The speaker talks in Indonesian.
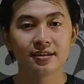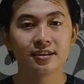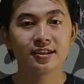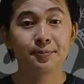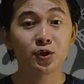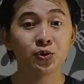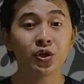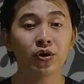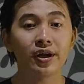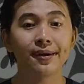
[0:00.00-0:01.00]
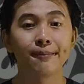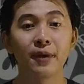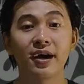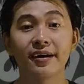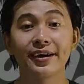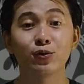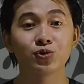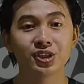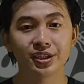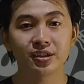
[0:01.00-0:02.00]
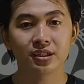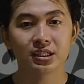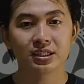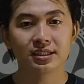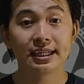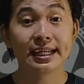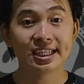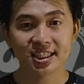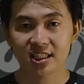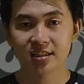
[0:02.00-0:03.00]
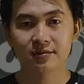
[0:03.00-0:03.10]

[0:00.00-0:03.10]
dipenuhi oleh bangkai kucing dan anjing.